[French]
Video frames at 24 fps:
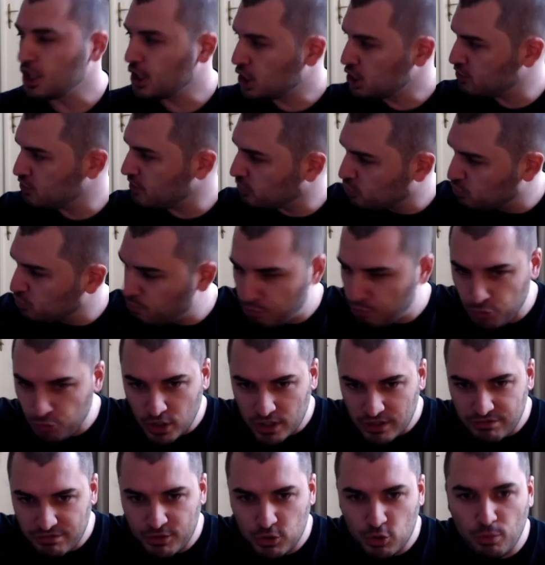je vais être du putain
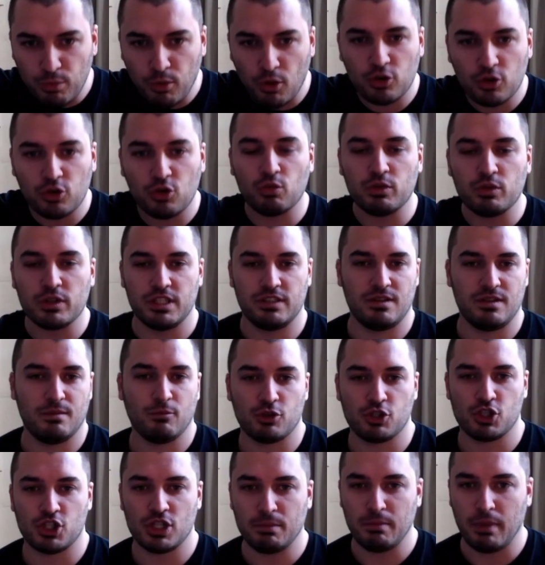de phytoplancton qui s'est
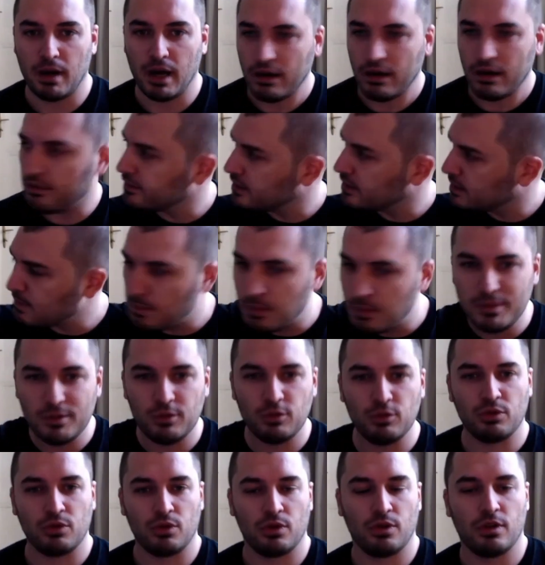mangé par euh, des bébés
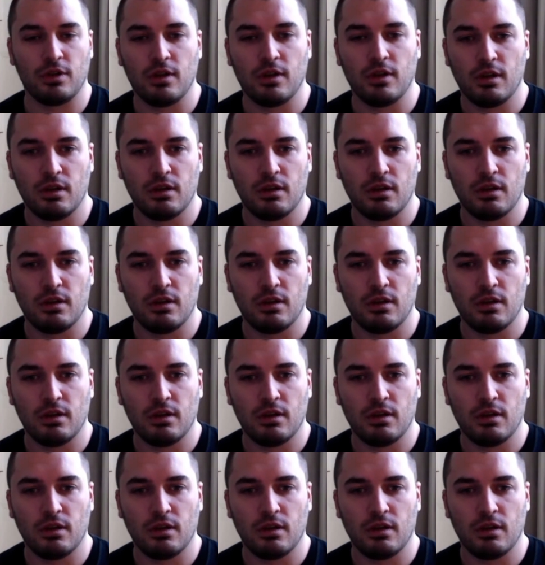méduses.